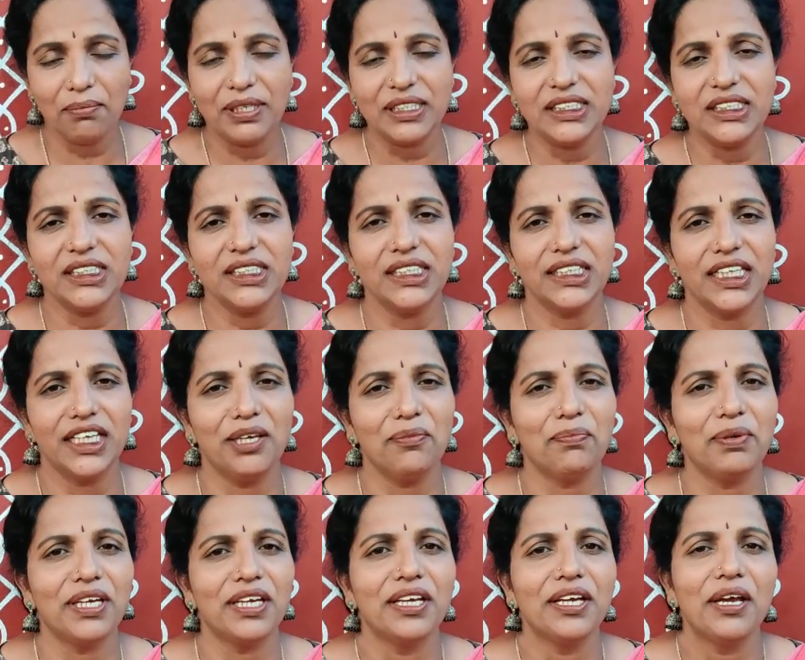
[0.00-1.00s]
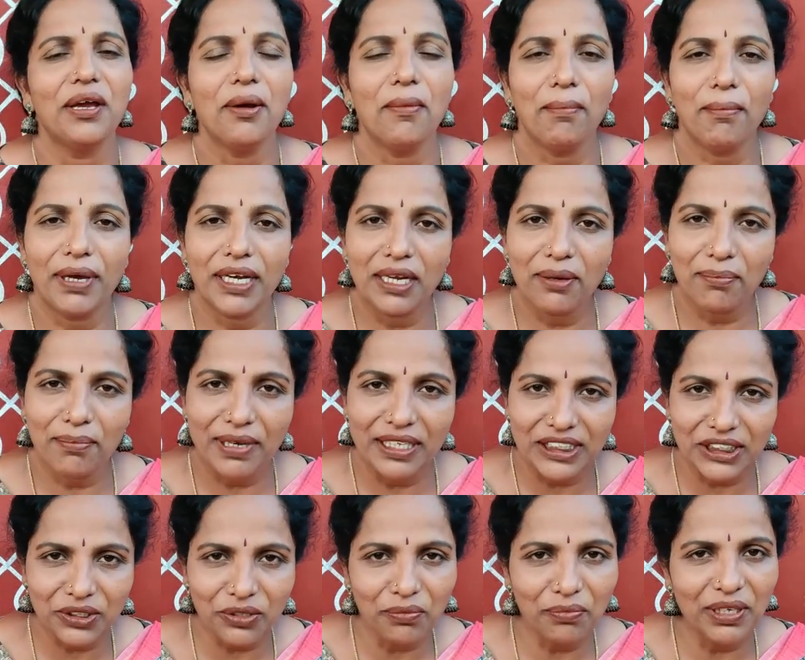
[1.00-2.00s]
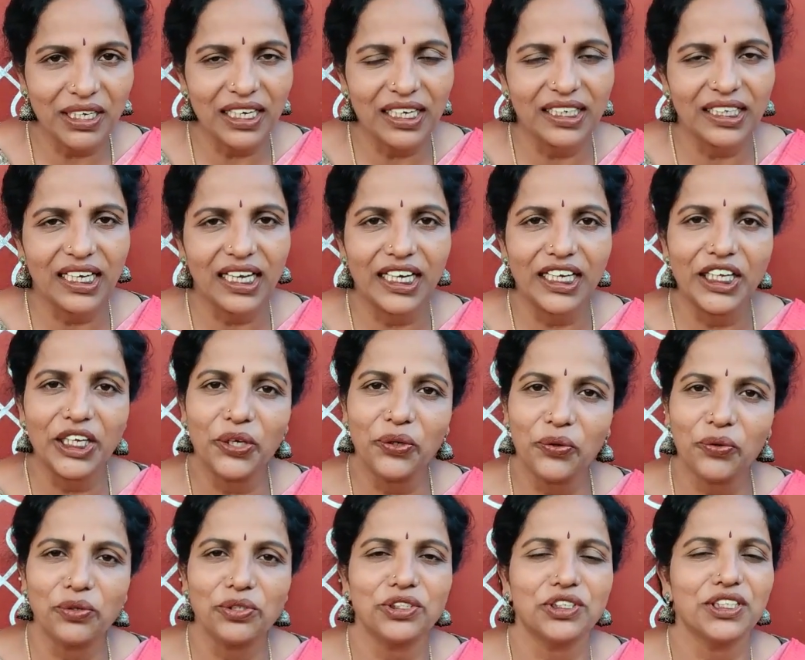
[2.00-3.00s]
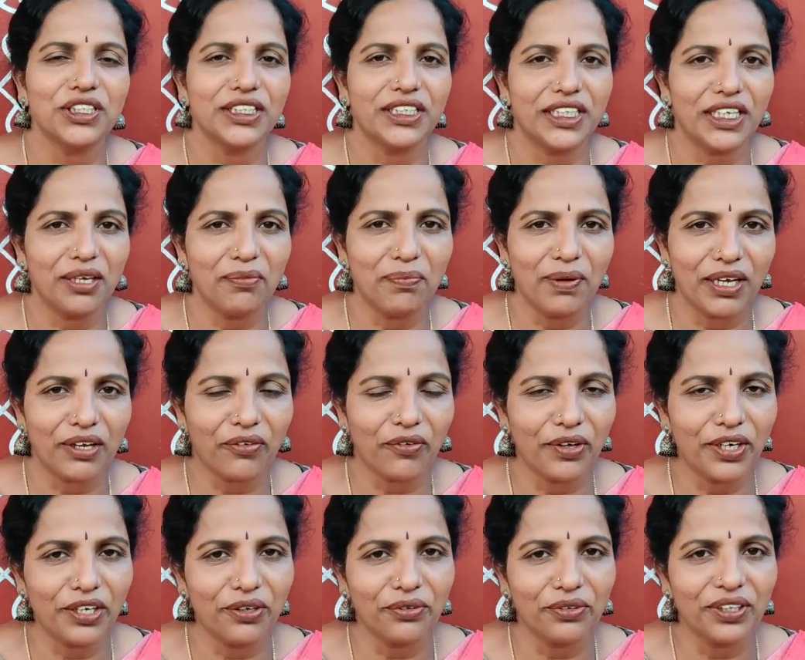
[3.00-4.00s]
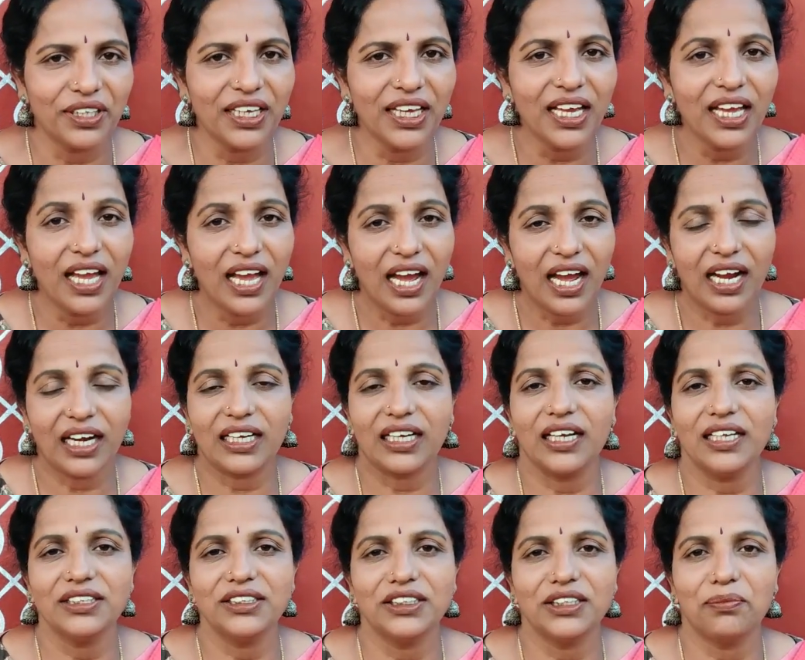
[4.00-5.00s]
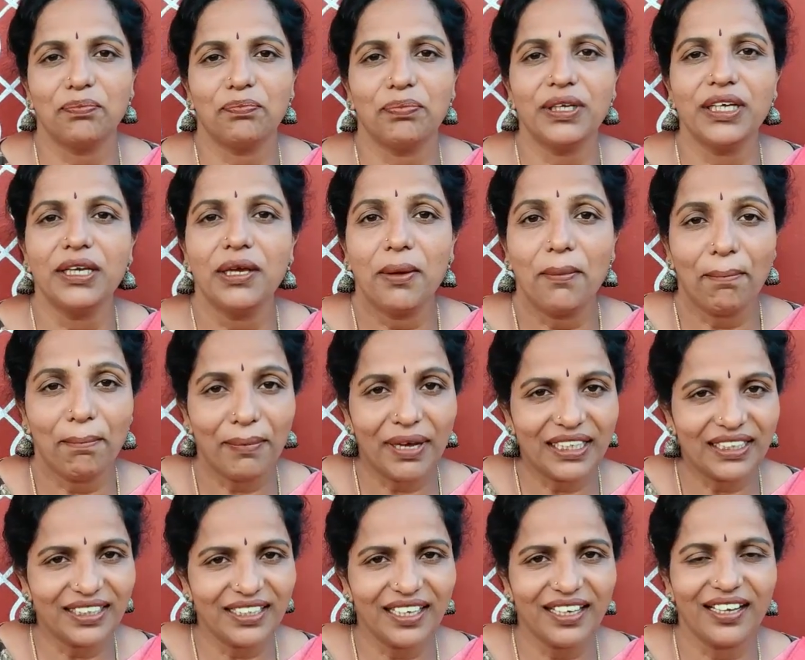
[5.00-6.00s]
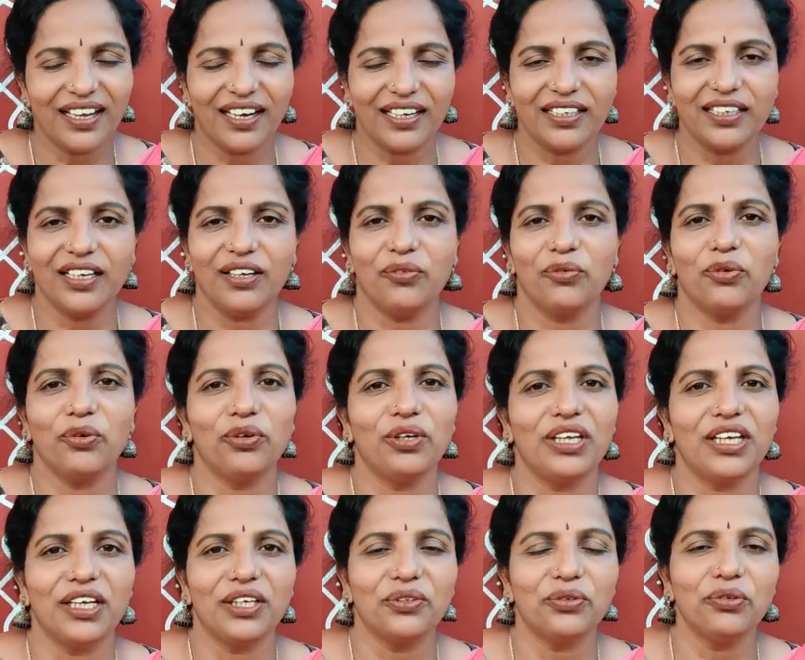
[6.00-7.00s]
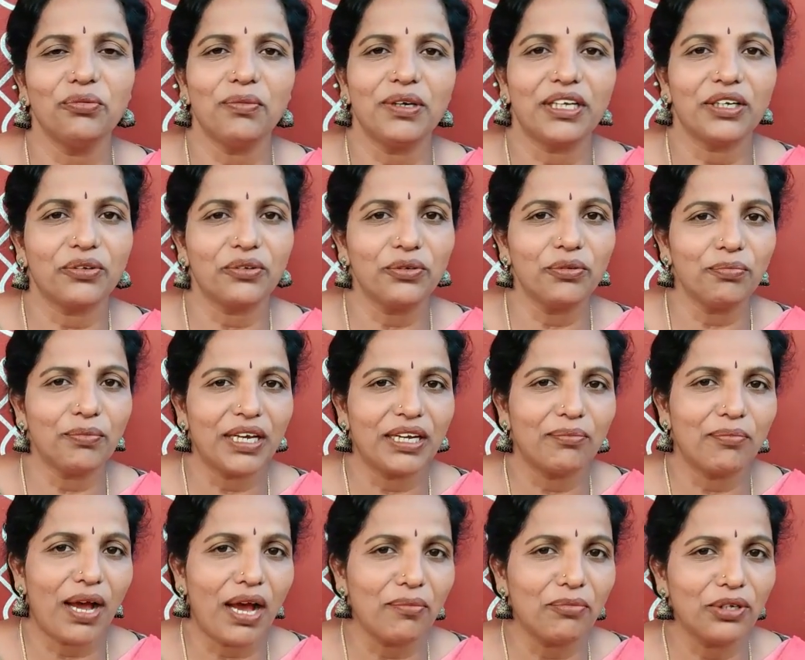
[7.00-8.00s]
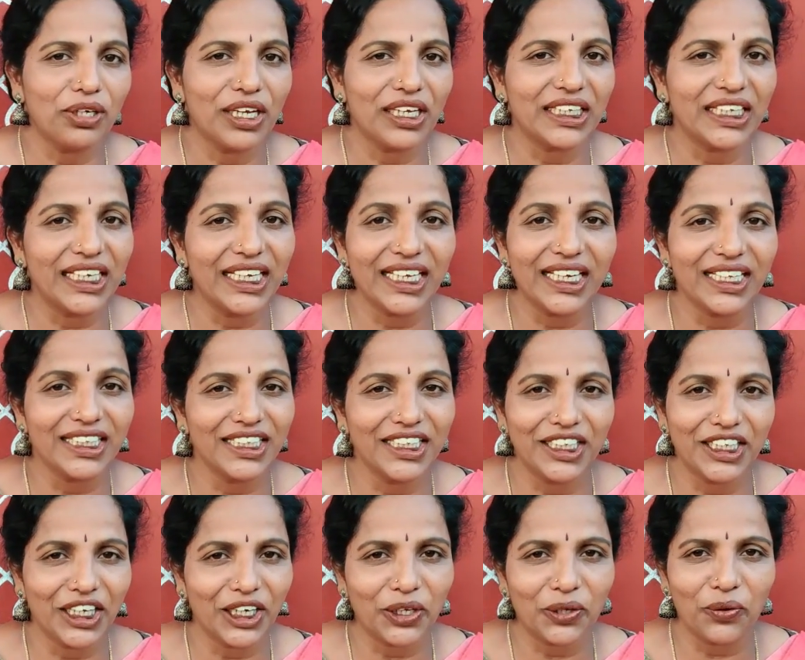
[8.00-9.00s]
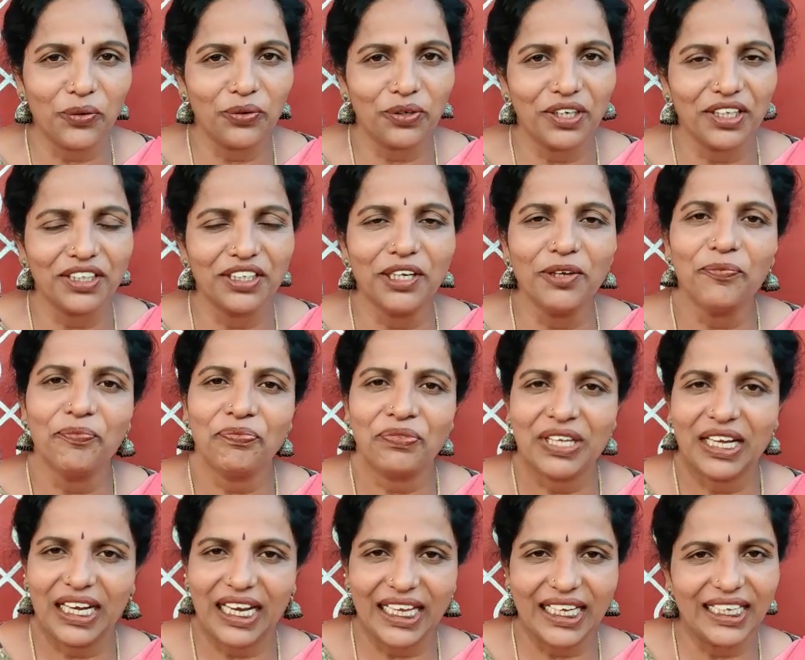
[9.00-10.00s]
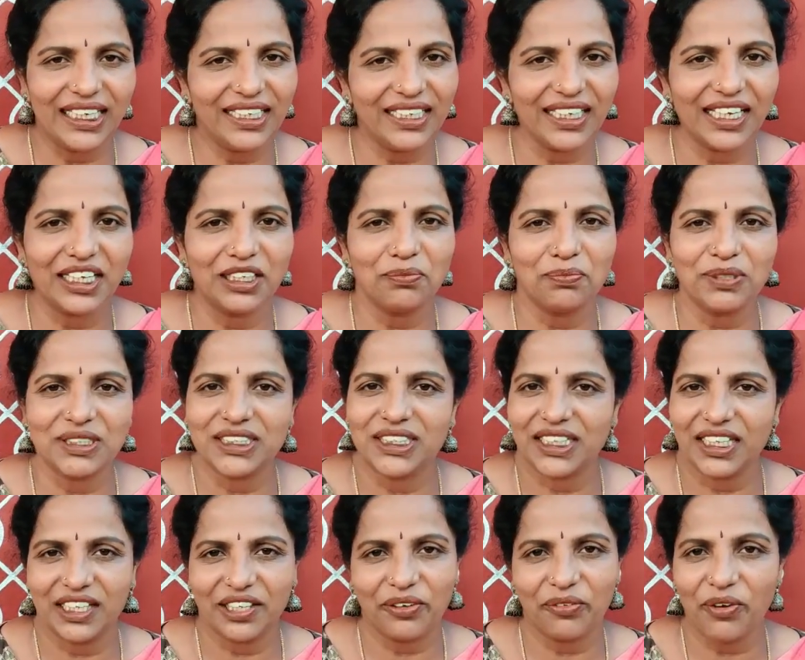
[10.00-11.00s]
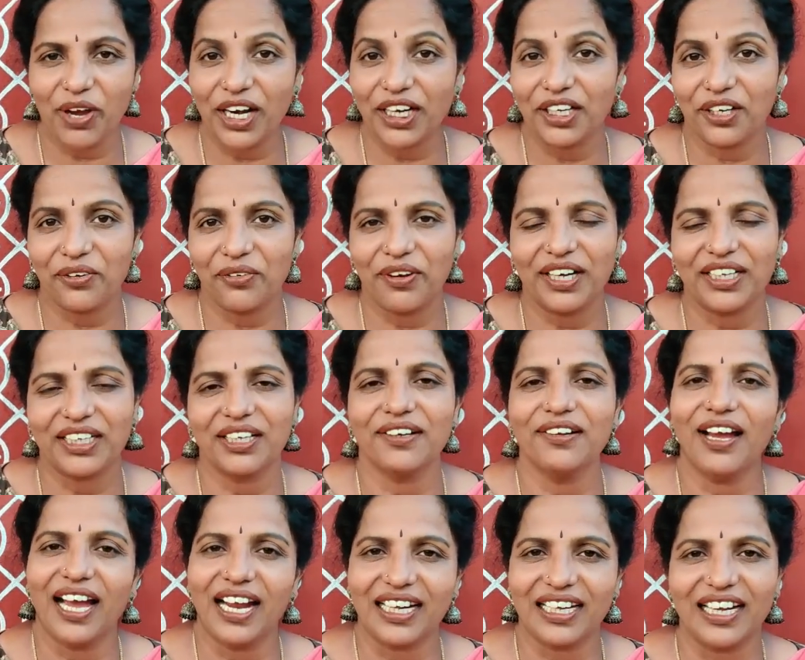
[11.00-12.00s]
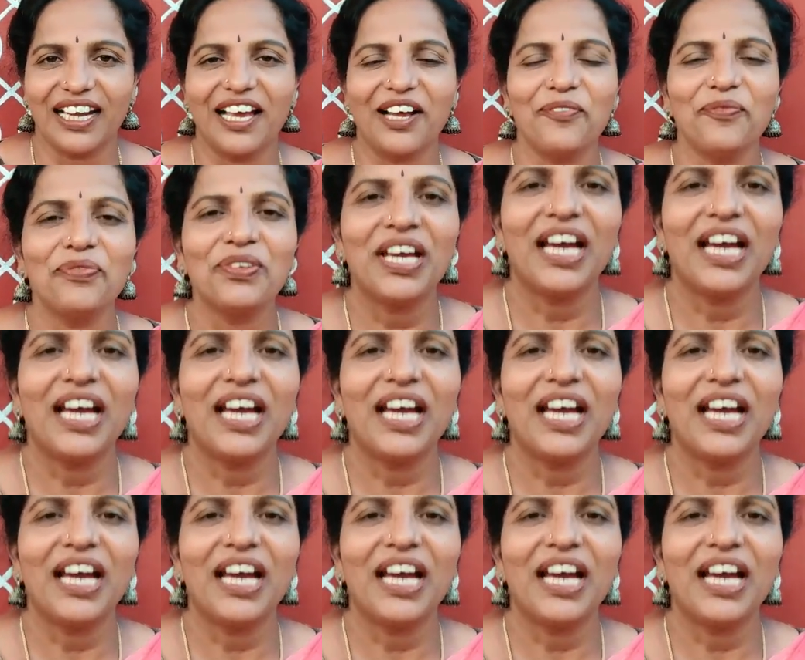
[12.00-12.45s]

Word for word: మంచి తీపి మన మస్కు మిలన్ కన్నా ఇంకొంచెం తీపి ఎక్కువనే ఉంది అట్లని చెప్పి మందంగా అంటే ఏవో లేదు మనకు మన మామూలుగా కీర తింటే ఎట్లుంటుంది లైట్గా అనిపిస్తుంది కదా వాటర్ వాటర్ అట్లా